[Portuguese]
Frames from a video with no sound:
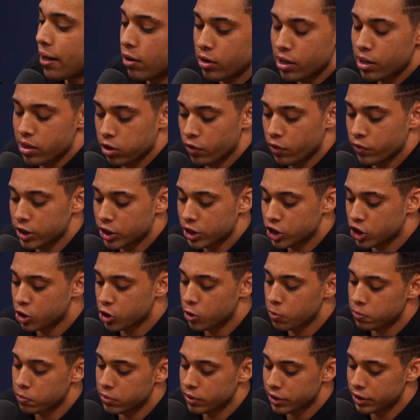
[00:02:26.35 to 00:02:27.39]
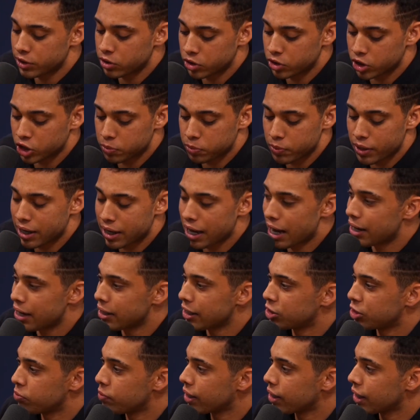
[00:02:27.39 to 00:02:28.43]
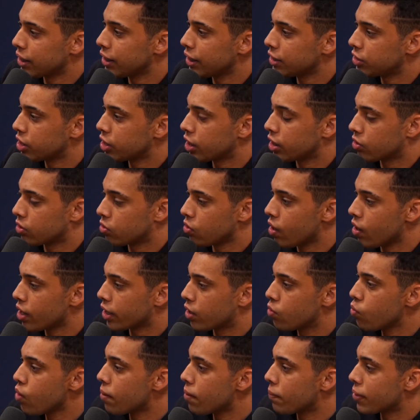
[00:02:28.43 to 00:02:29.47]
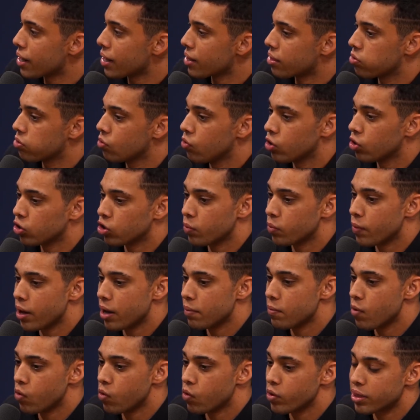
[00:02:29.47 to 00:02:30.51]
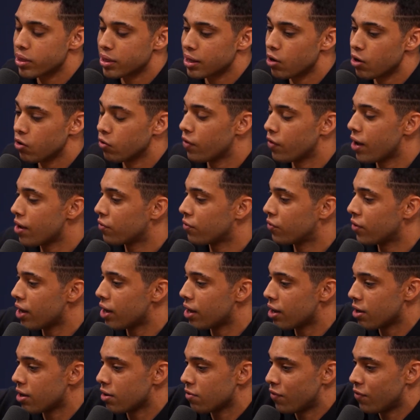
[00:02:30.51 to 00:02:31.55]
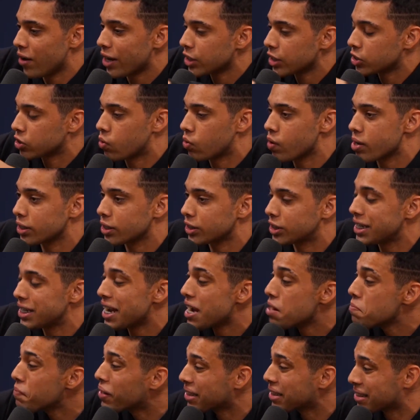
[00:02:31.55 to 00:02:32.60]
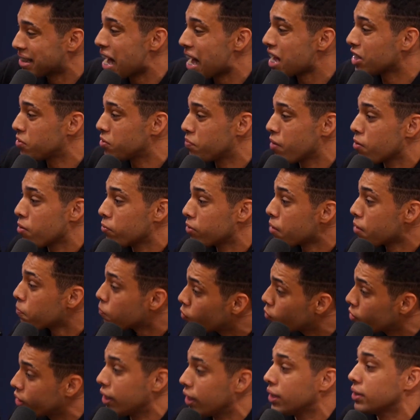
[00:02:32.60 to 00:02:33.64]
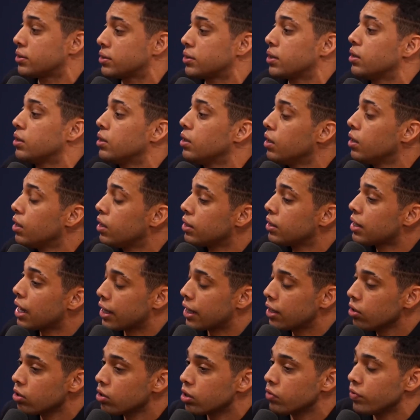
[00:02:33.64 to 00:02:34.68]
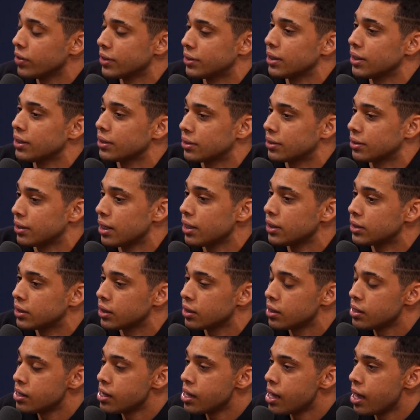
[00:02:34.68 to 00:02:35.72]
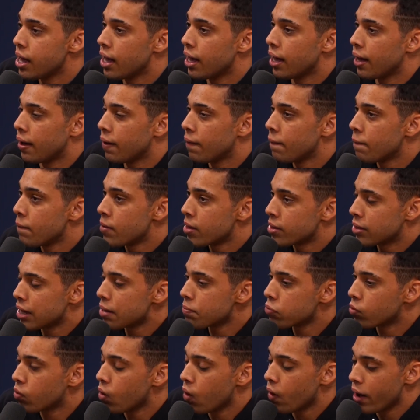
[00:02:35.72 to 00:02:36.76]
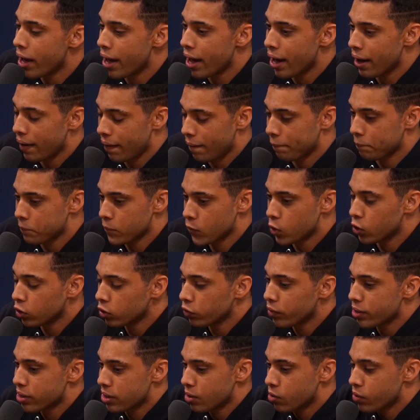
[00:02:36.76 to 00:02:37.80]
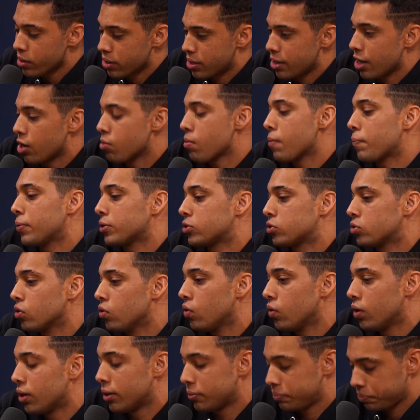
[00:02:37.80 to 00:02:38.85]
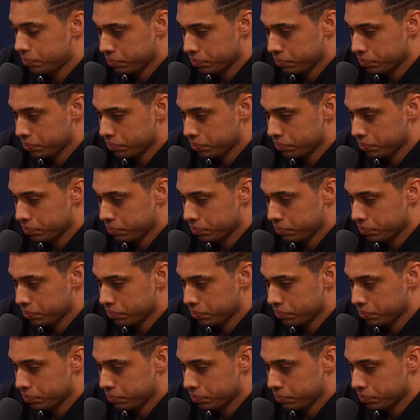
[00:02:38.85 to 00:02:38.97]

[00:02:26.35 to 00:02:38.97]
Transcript: olha só, deixa, deixa eu te explicar. Nas brincadeiras de TikTok, um abraço outro, meu irmão, coisa e tal. Va, va, várias coisas de irmandade mesmo, na pureza. Uhum. Naquilo que você sente. É, sabe qual é? Quando você considera uma pessoa